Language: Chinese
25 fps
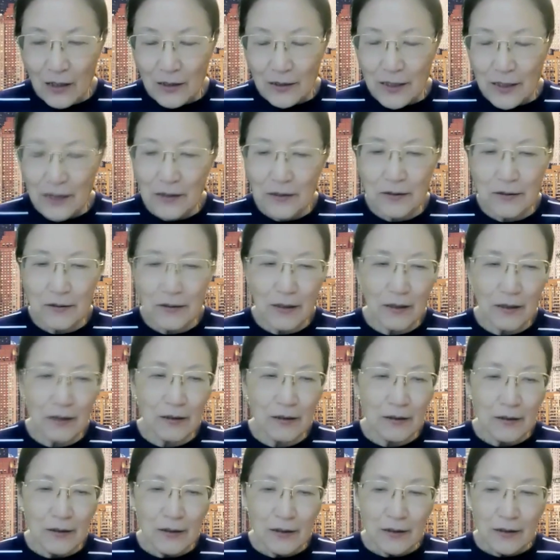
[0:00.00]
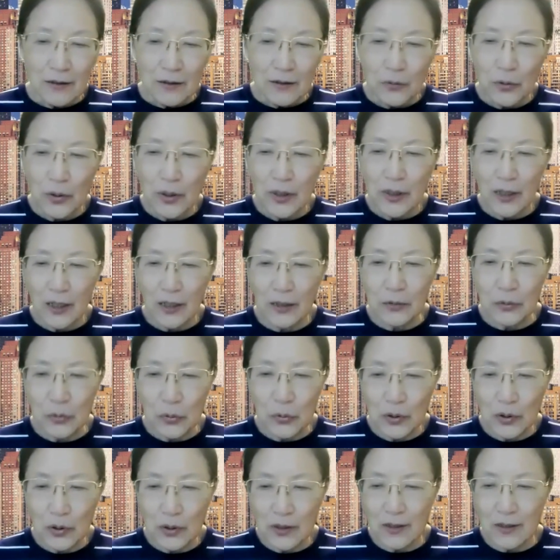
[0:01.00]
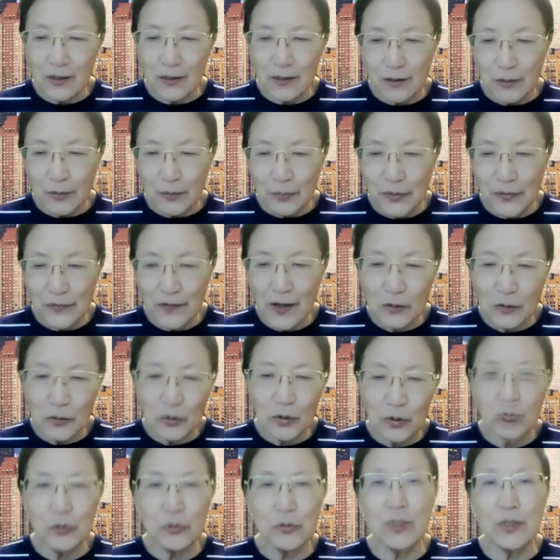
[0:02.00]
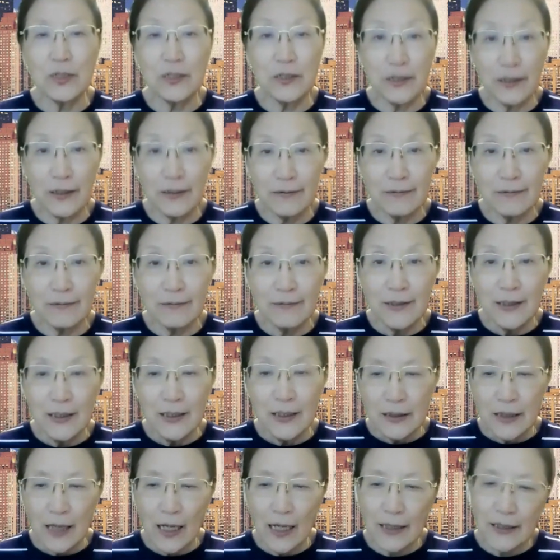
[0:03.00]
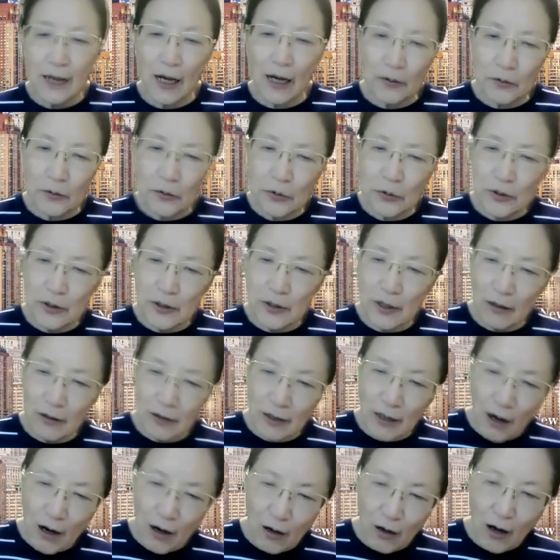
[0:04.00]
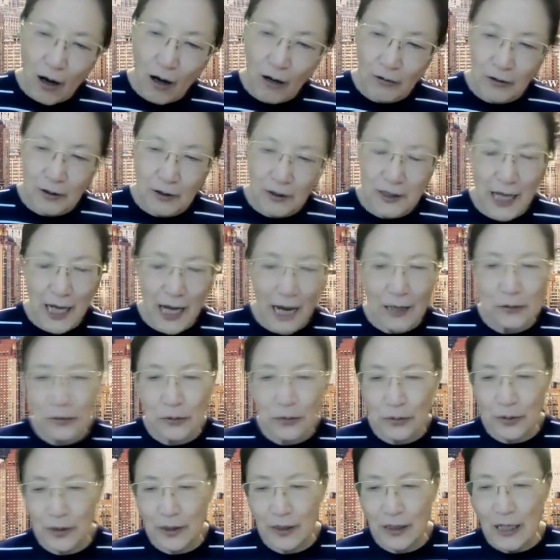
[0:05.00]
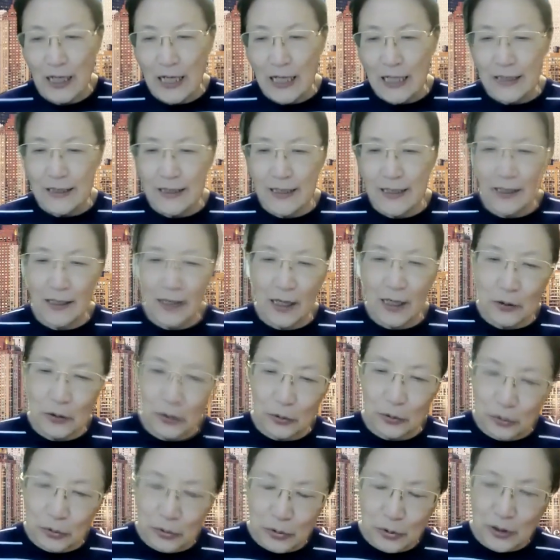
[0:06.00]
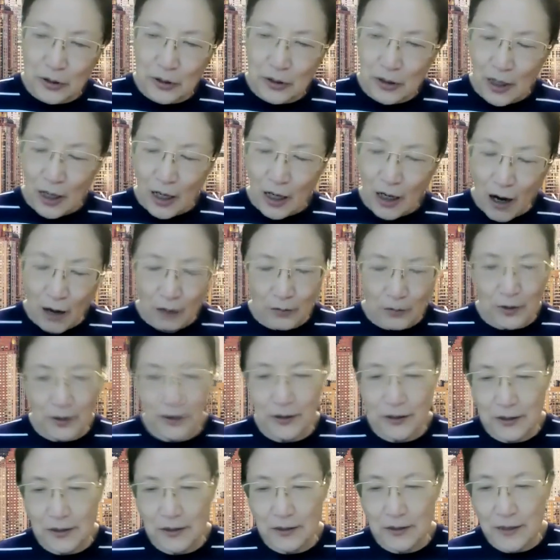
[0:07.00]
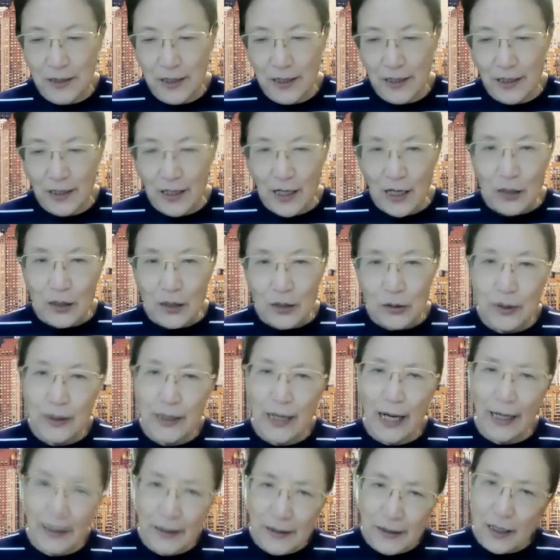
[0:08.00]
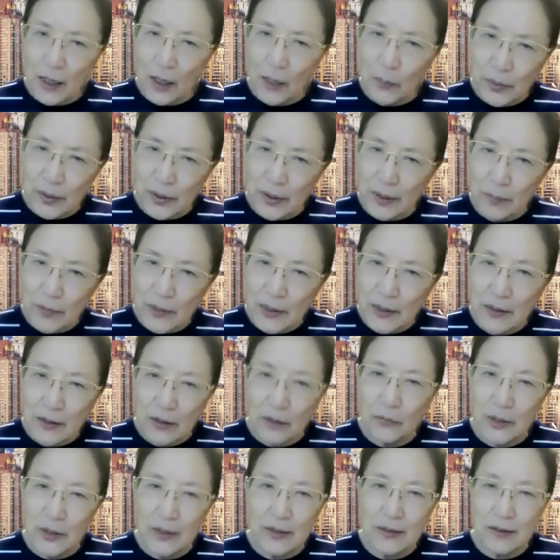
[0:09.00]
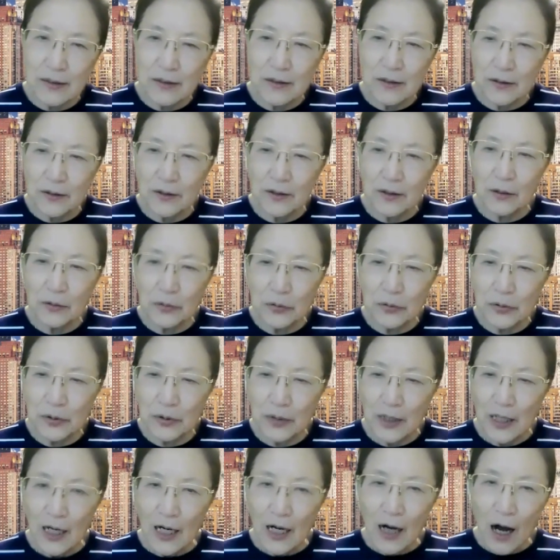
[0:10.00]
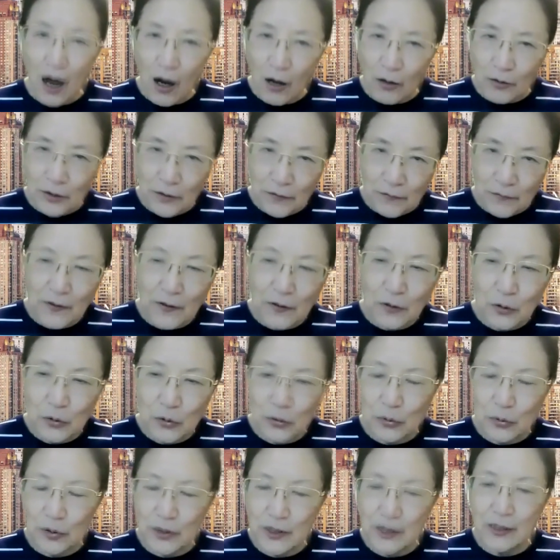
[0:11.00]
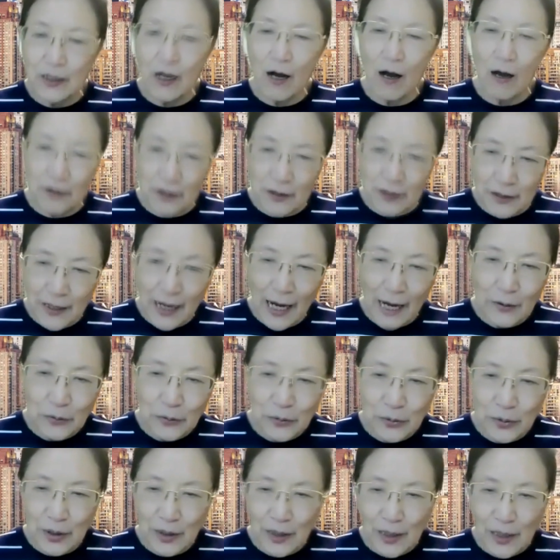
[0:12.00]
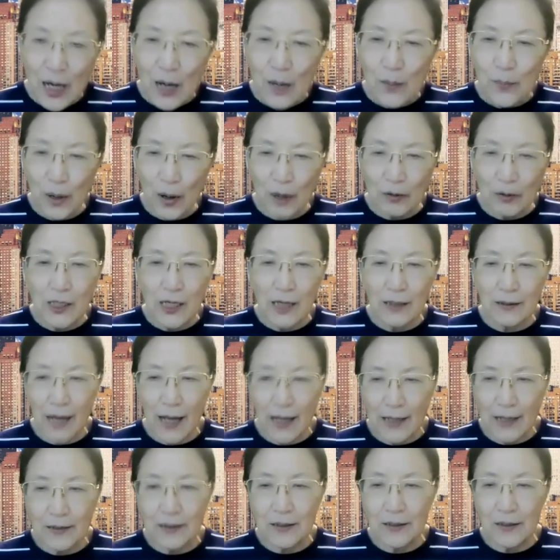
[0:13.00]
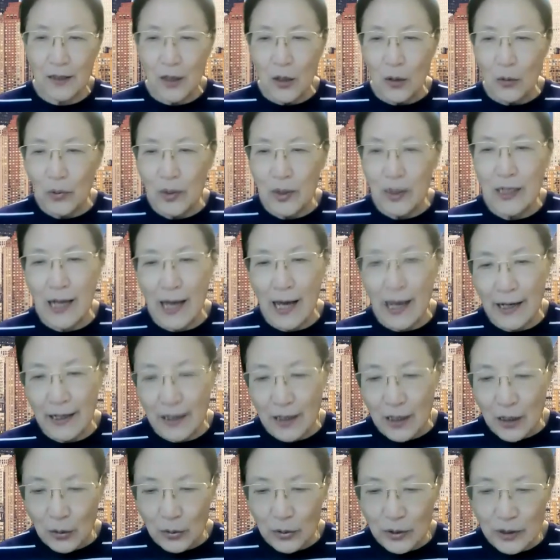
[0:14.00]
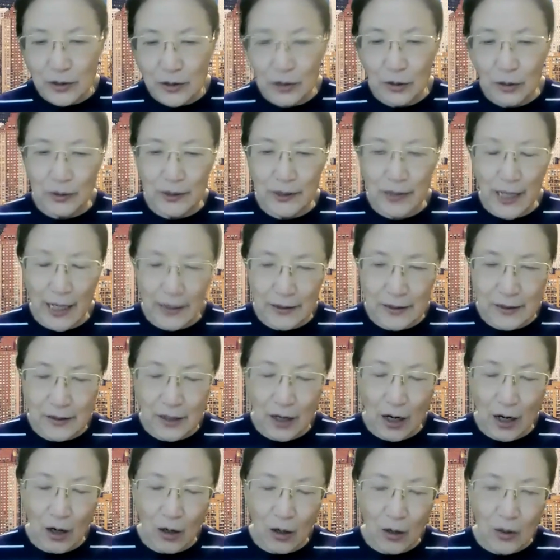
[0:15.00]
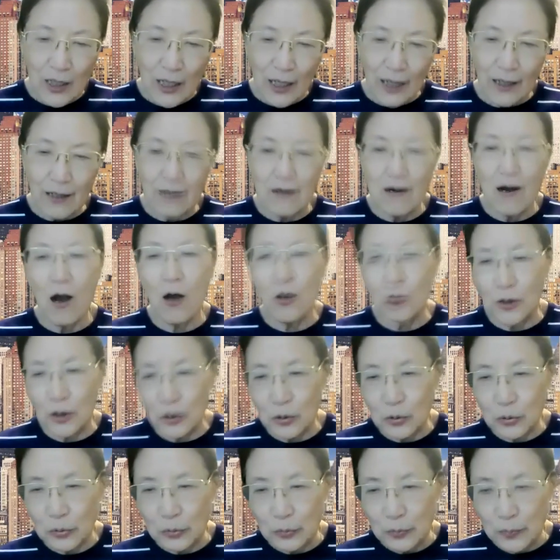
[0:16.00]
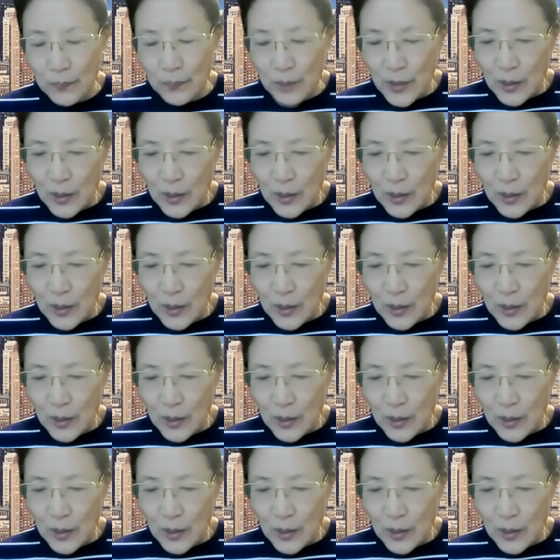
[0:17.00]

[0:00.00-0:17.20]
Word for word: 但是呢，对很多的，比方说学生，他想要去要考好的大学，将来有最好的事业。”所以他一定要拼命的为自己争取好的分数，进好的大学，保障他的未来会走上一条很好的路。